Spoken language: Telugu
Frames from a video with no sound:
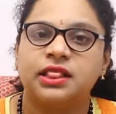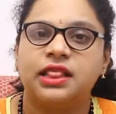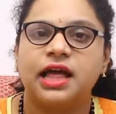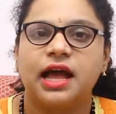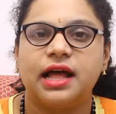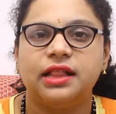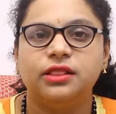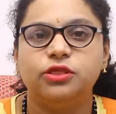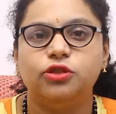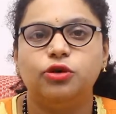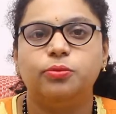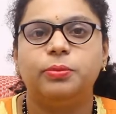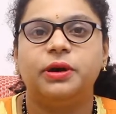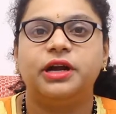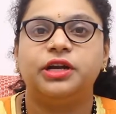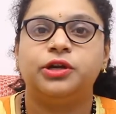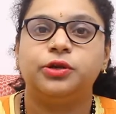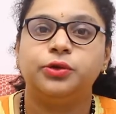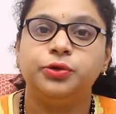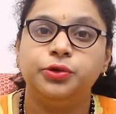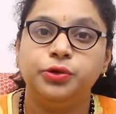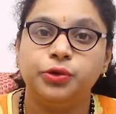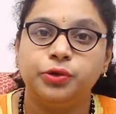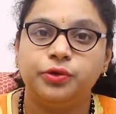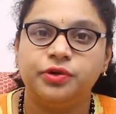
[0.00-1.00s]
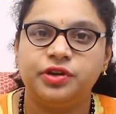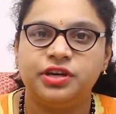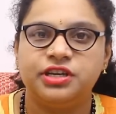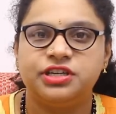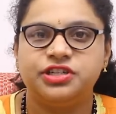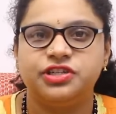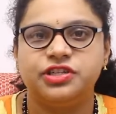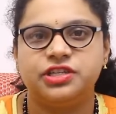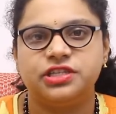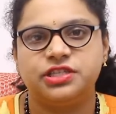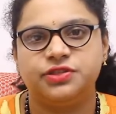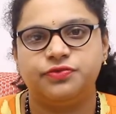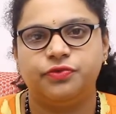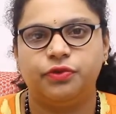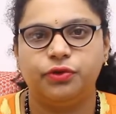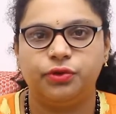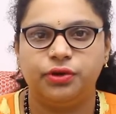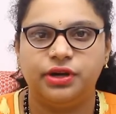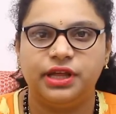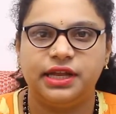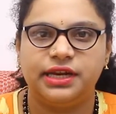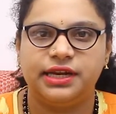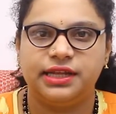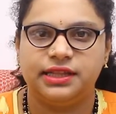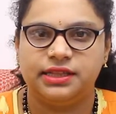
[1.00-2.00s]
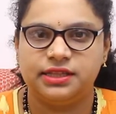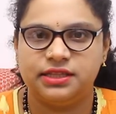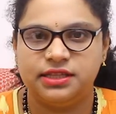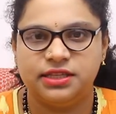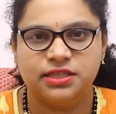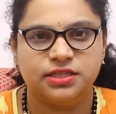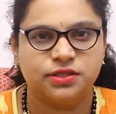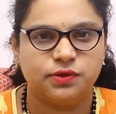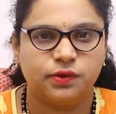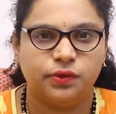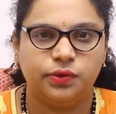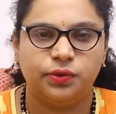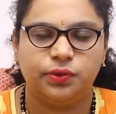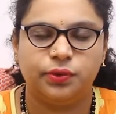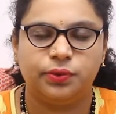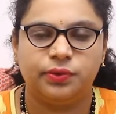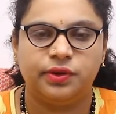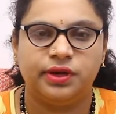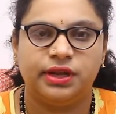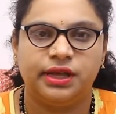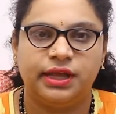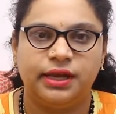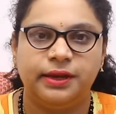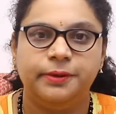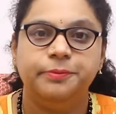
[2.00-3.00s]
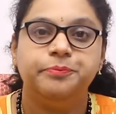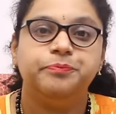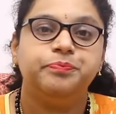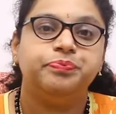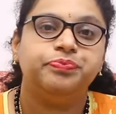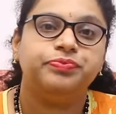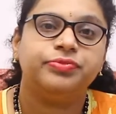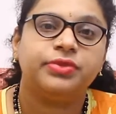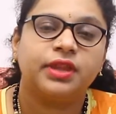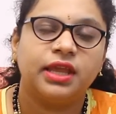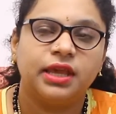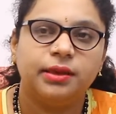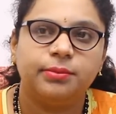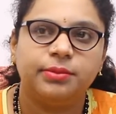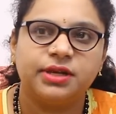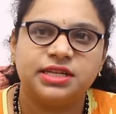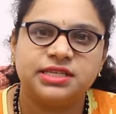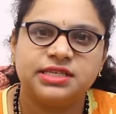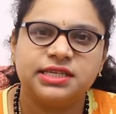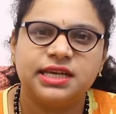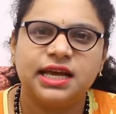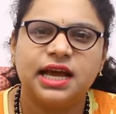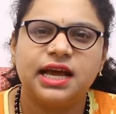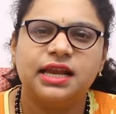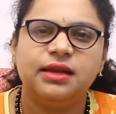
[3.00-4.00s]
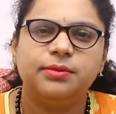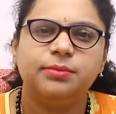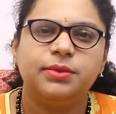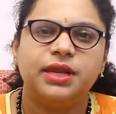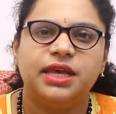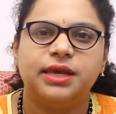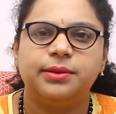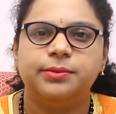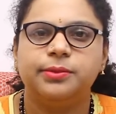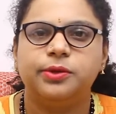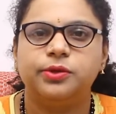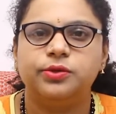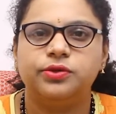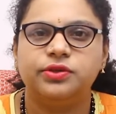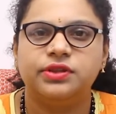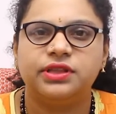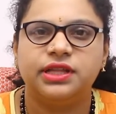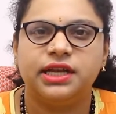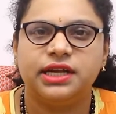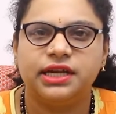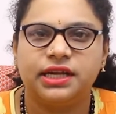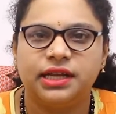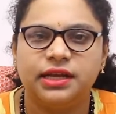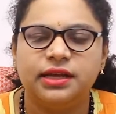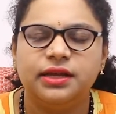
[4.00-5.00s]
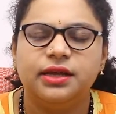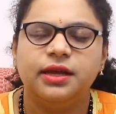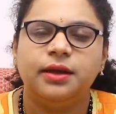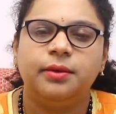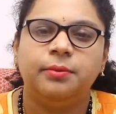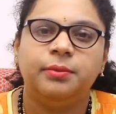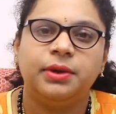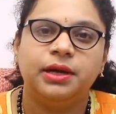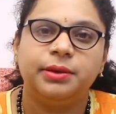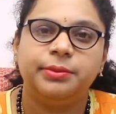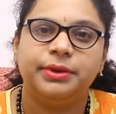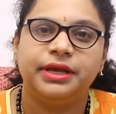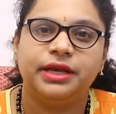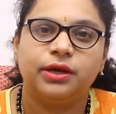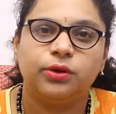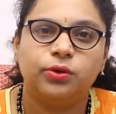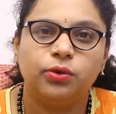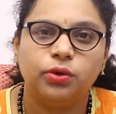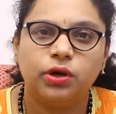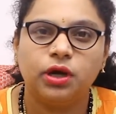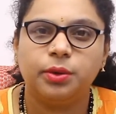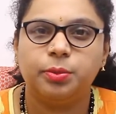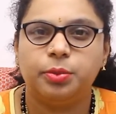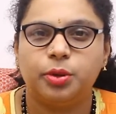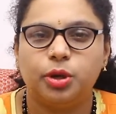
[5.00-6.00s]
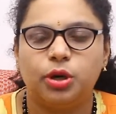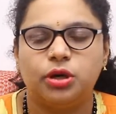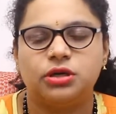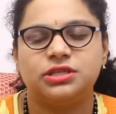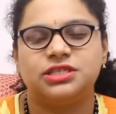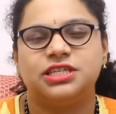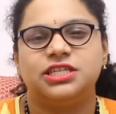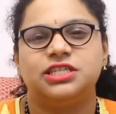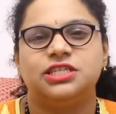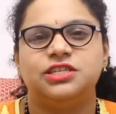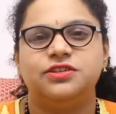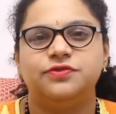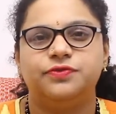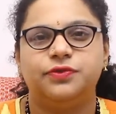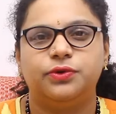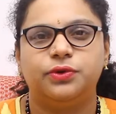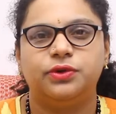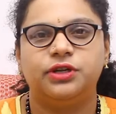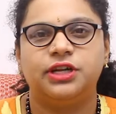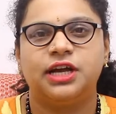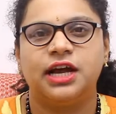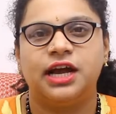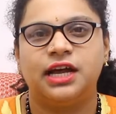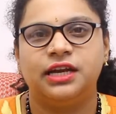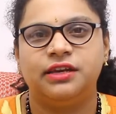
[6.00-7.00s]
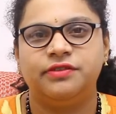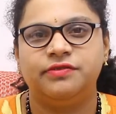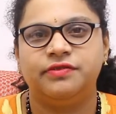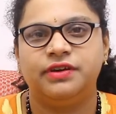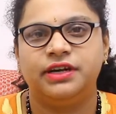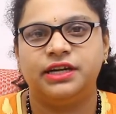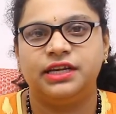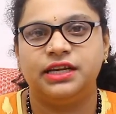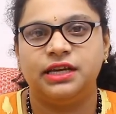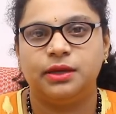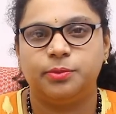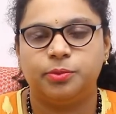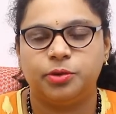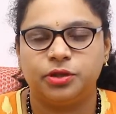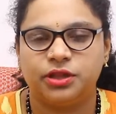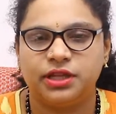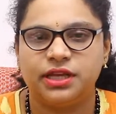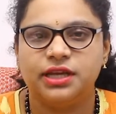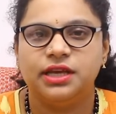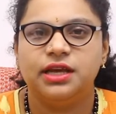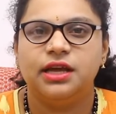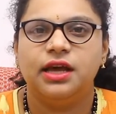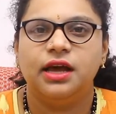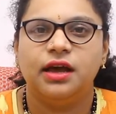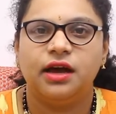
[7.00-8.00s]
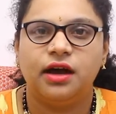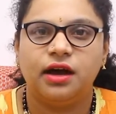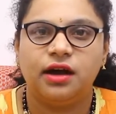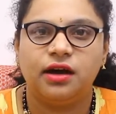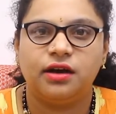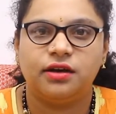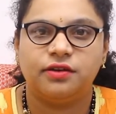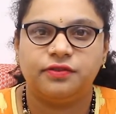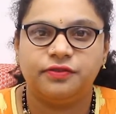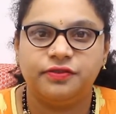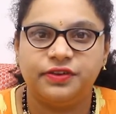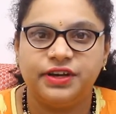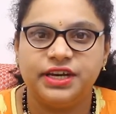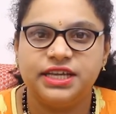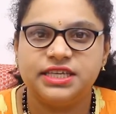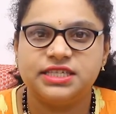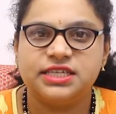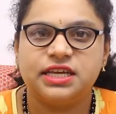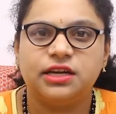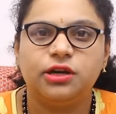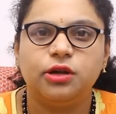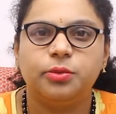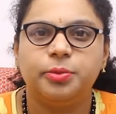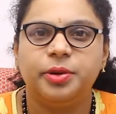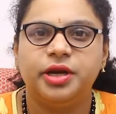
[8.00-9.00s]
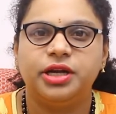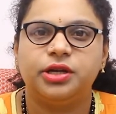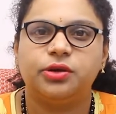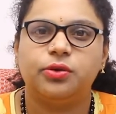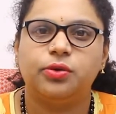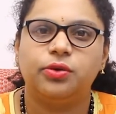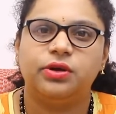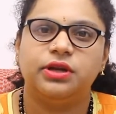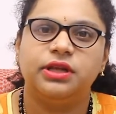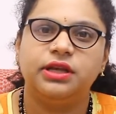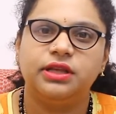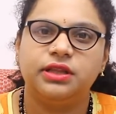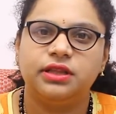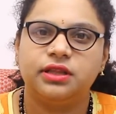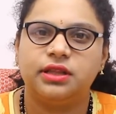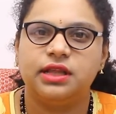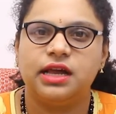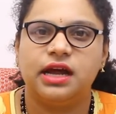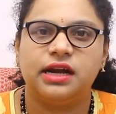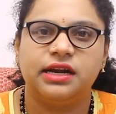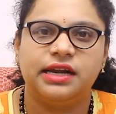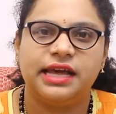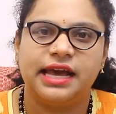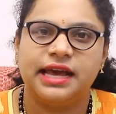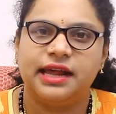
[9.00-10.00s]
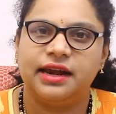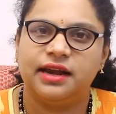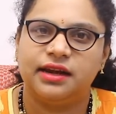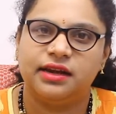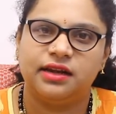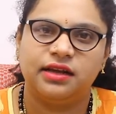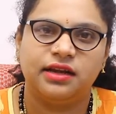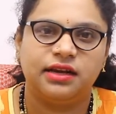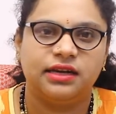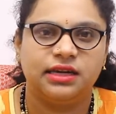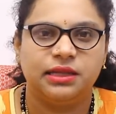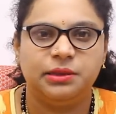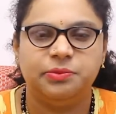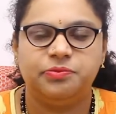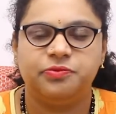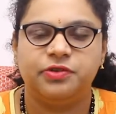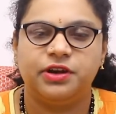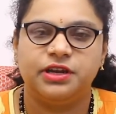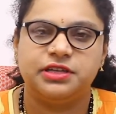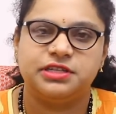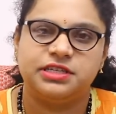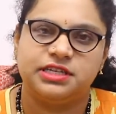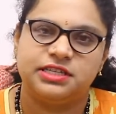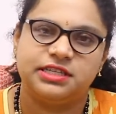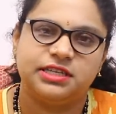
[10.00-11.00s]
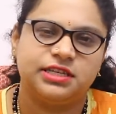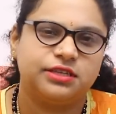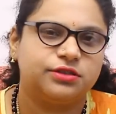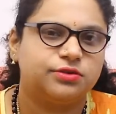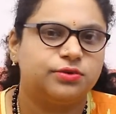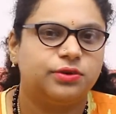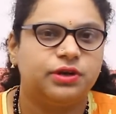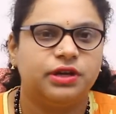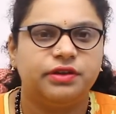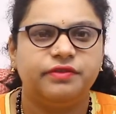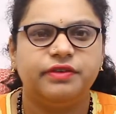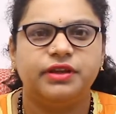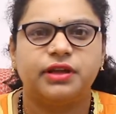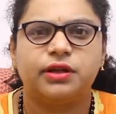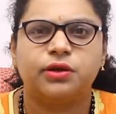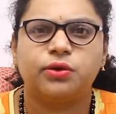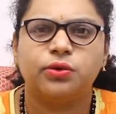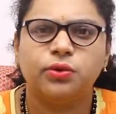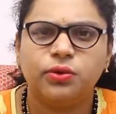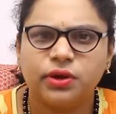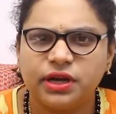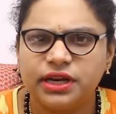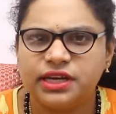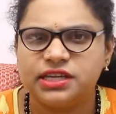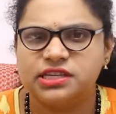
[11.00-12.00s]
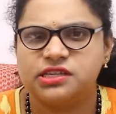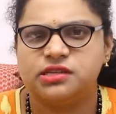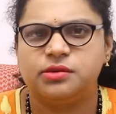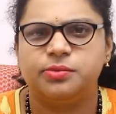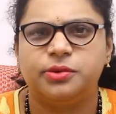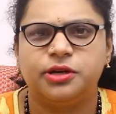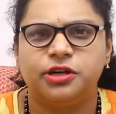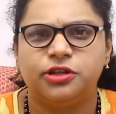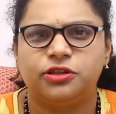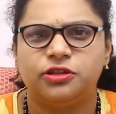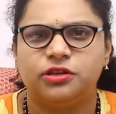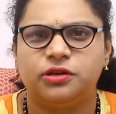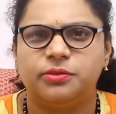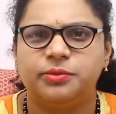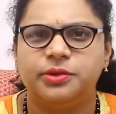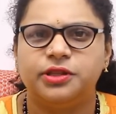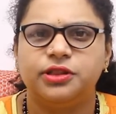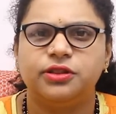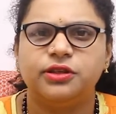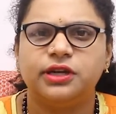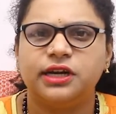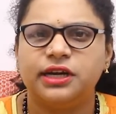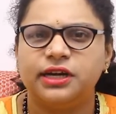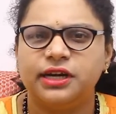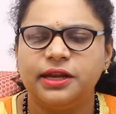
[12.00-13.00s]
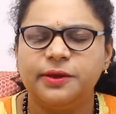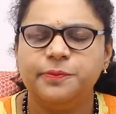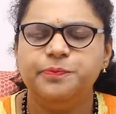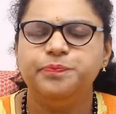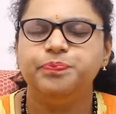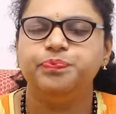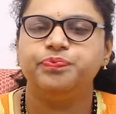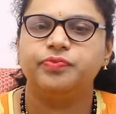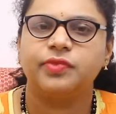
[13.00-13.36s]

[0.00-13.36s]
దాంతోపాటు న్యూట్రిషియస్ ఫుడ్ అనేది తీసుకుంటూ ఉండాలి ఈ మధ్యకాలంలో ఏమవుతుందంటే మనం ఎక్కువగా ప్రాసెస్డ్ ఫుడ్ కానివ్వండి లేకపోతే ఫ్రీజర్లో పెట్టుకొని డైరెక్ట్గా డీప్ ఫ్రై చేసేసుకుంటే ఎక్కువగా ఇష్టపడుతున్నాం ఎందుకంటే